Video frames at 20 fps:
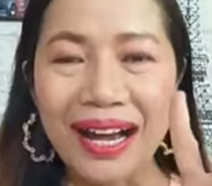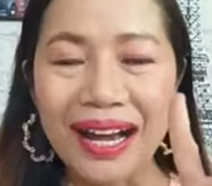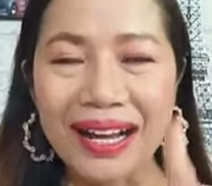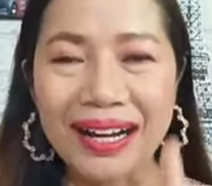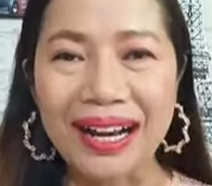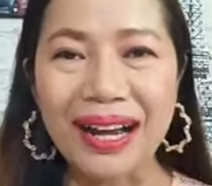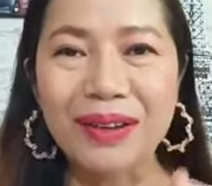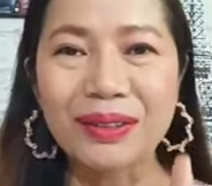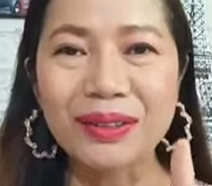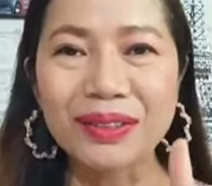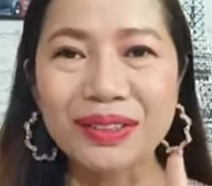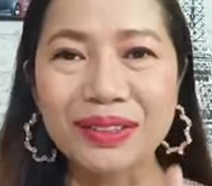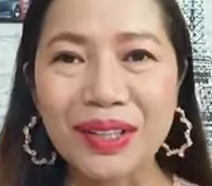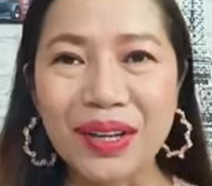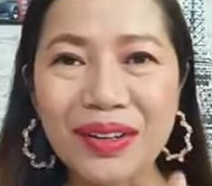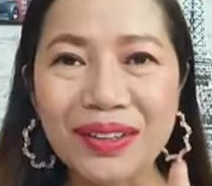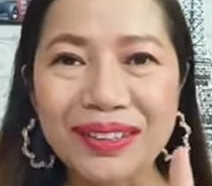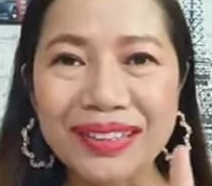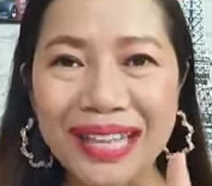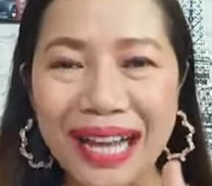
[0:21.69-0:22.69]
เราต้อ
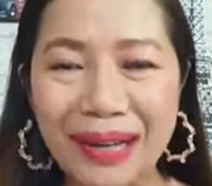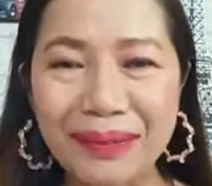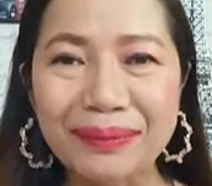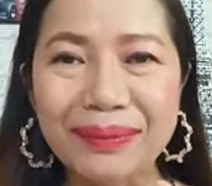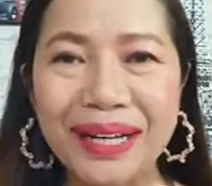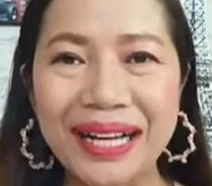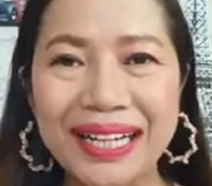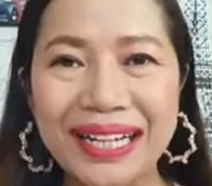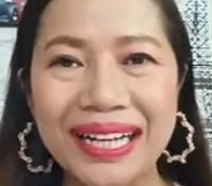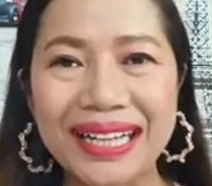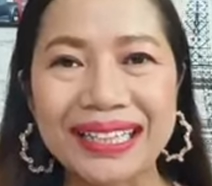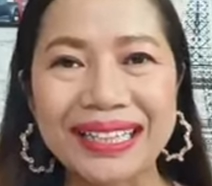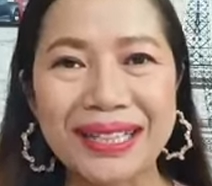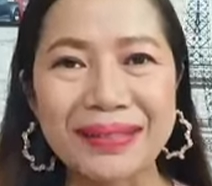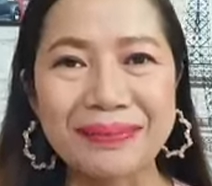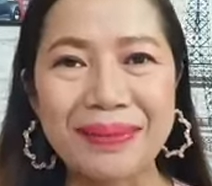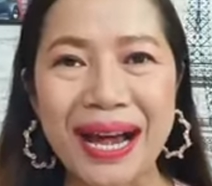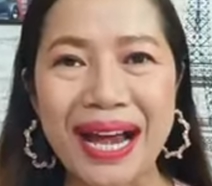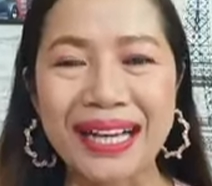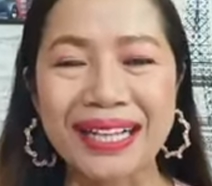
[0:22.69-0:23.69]
งทำอะไรกัน
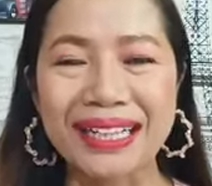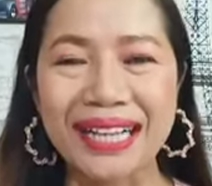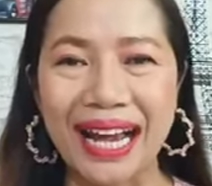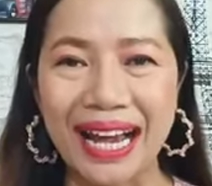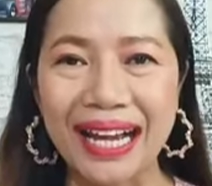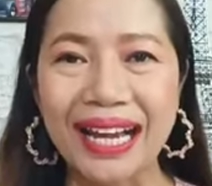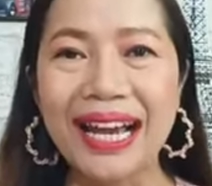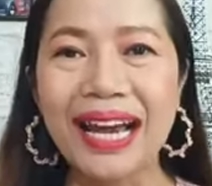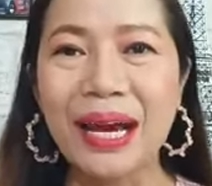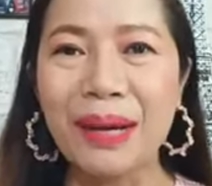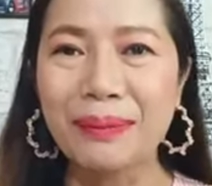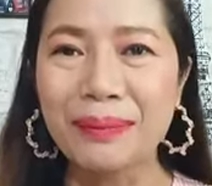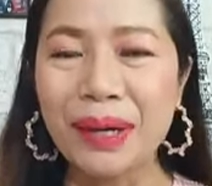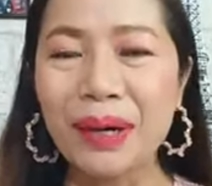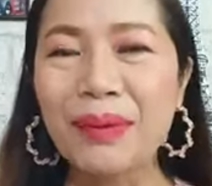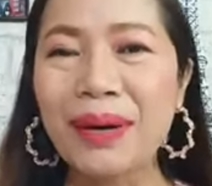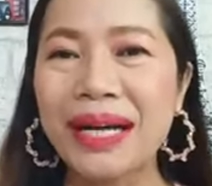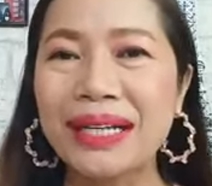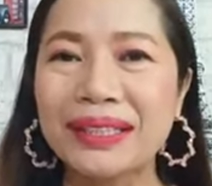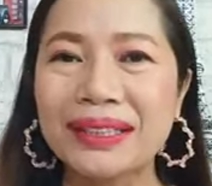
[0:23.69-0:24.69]
บ้างคะเมื่อ
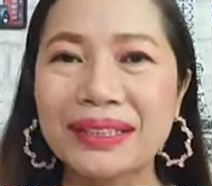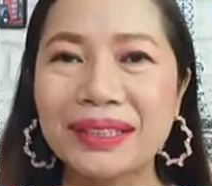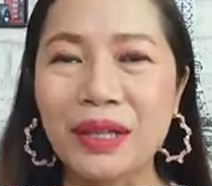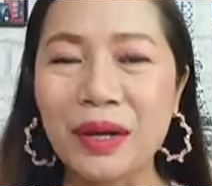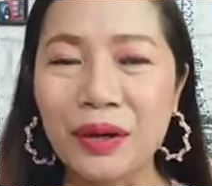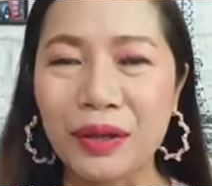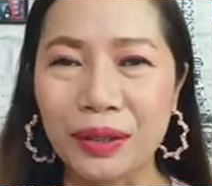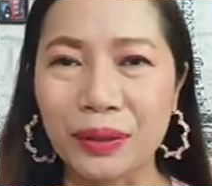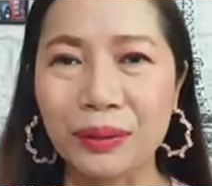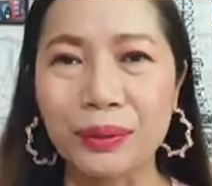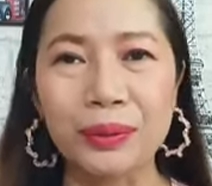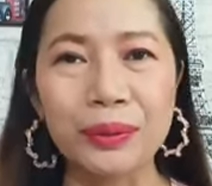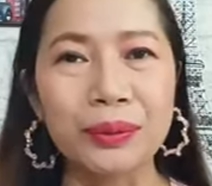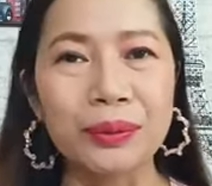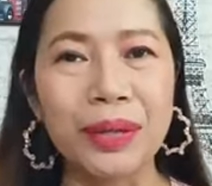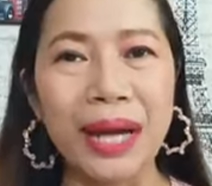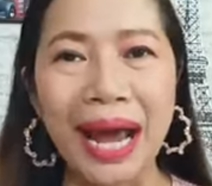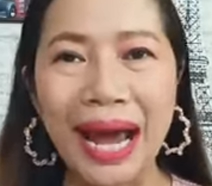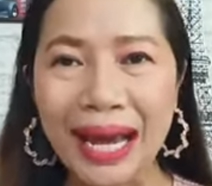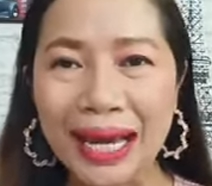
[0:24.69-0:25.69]
วันก่อนคุณู
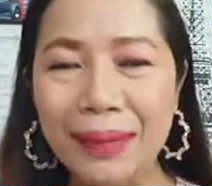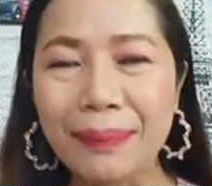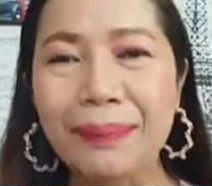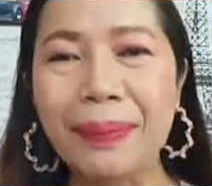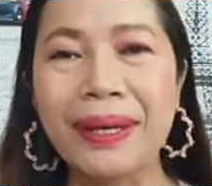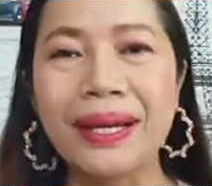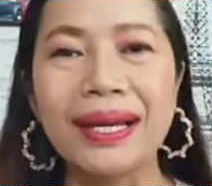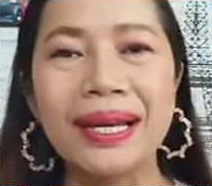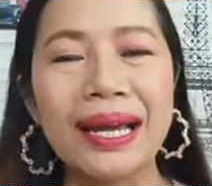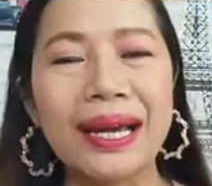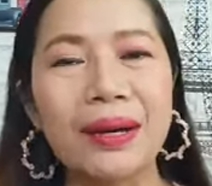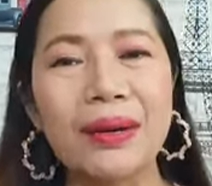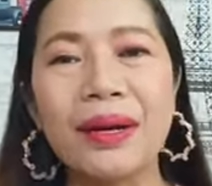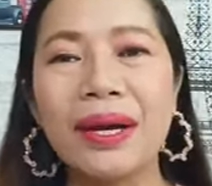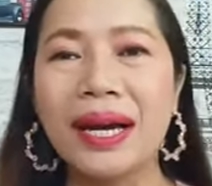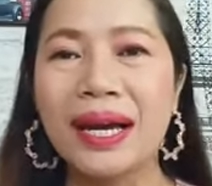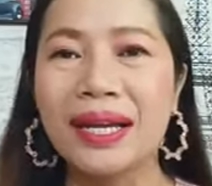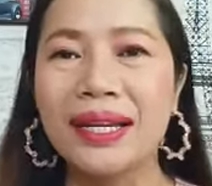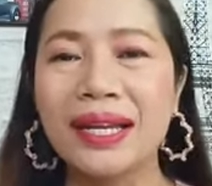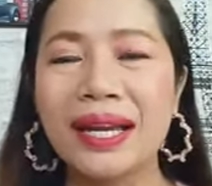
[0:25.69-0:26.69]
ให้ไปแล้ว
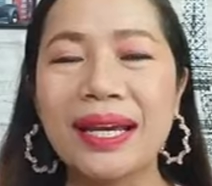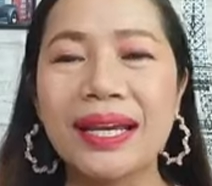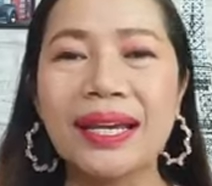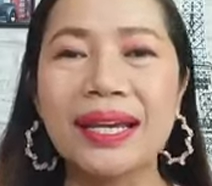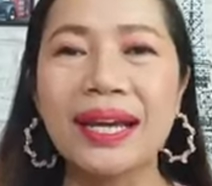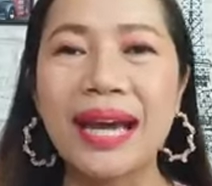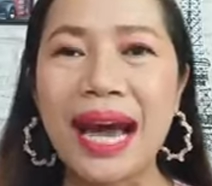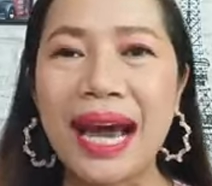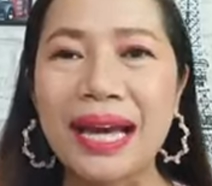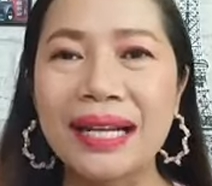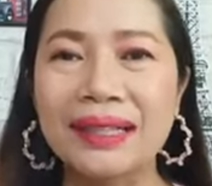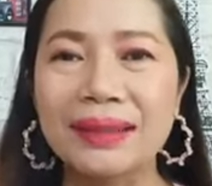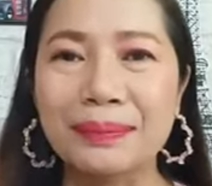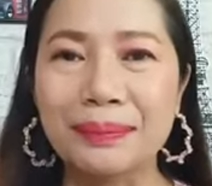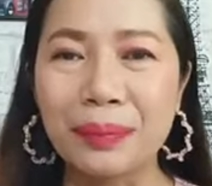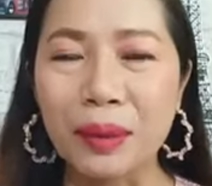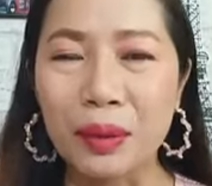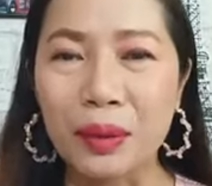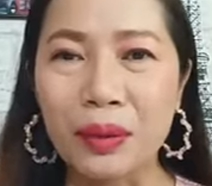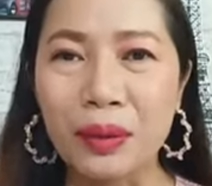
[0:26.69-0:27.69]
ในการ
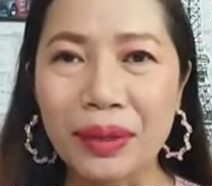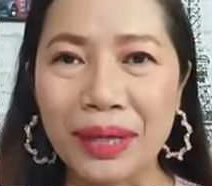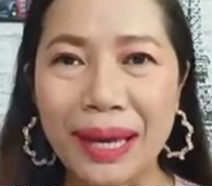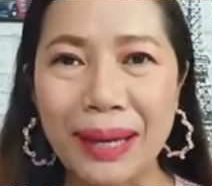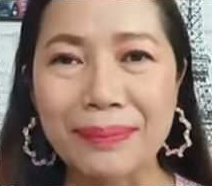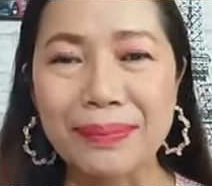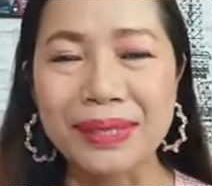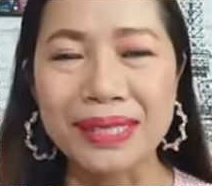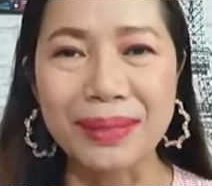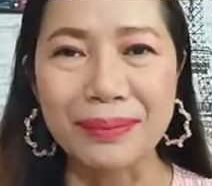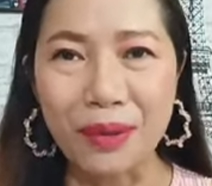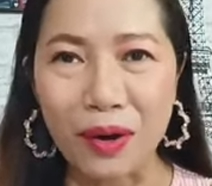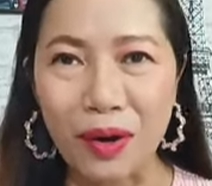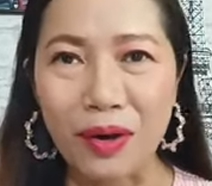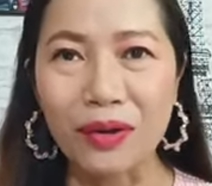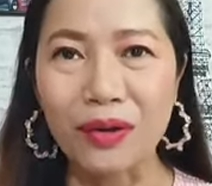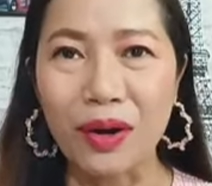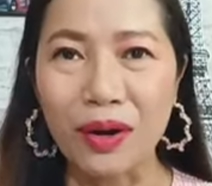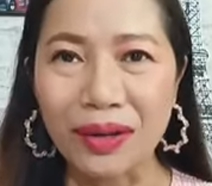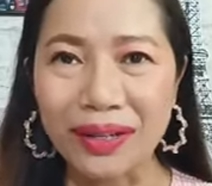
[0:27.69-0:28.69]
โปรแกรมสมอง
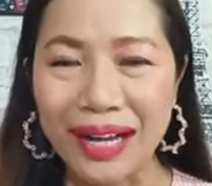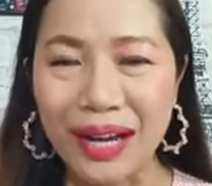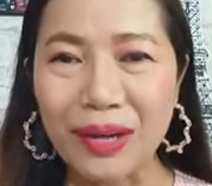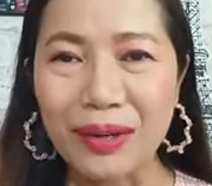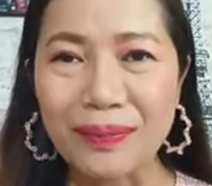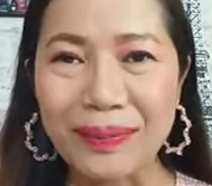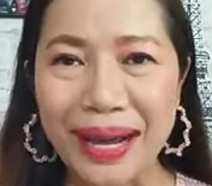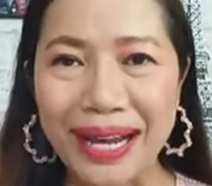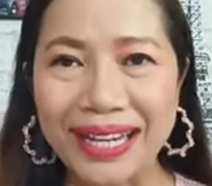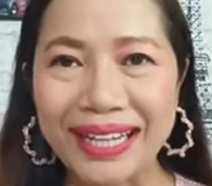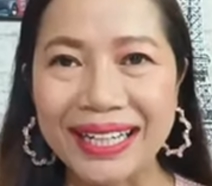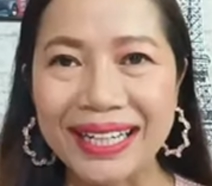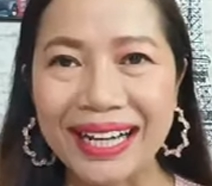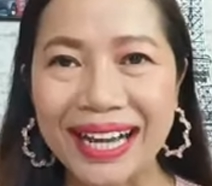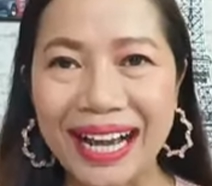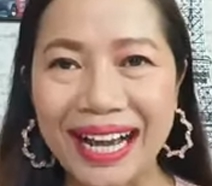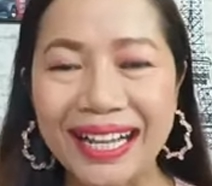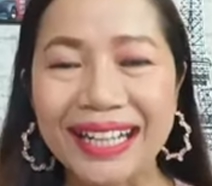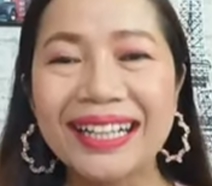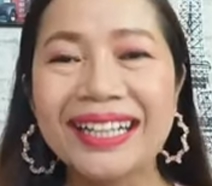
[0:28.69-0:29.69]
ของเราใหม่นะ
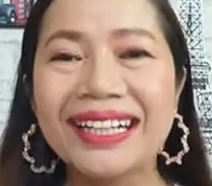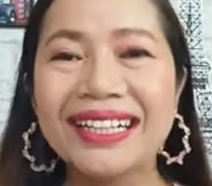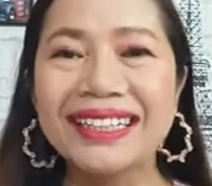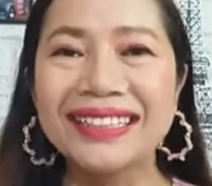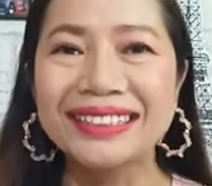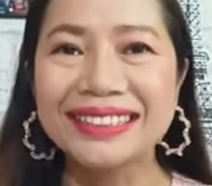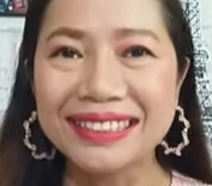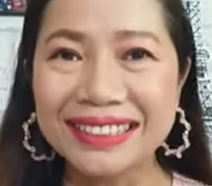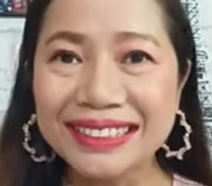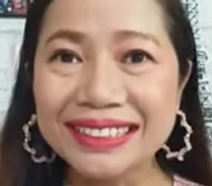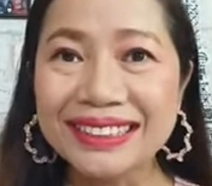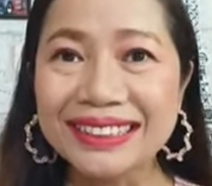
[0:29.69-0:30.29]
คะซึ่ง